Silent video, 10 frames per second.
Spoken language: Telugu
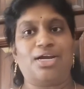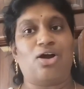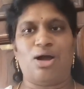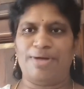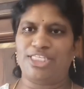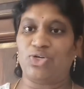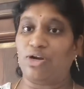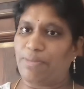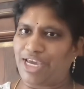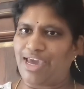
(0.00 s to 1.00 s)
అందరు కామెంట్స్
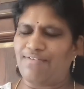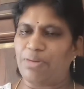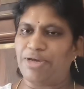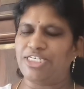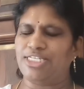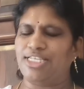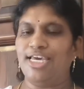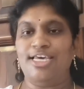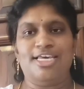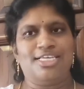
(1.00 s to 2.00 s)
కూడా మీకు ఏమనిపించింది
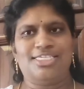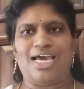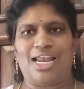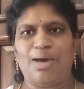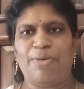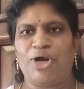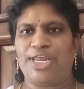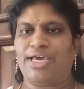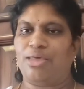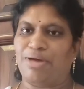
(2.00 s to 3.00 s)
చాలా
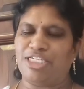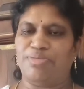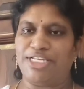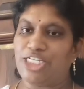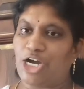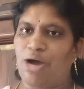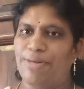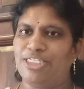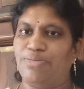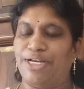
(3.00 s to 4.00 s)
బాగున్నాయి కదా మంచి మంచి
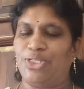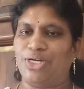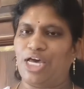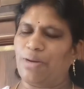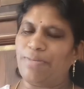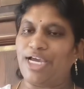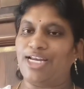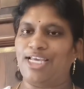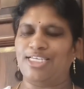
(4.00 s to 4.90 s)
కామెంట్స్ పెడుతున్నారు మీకు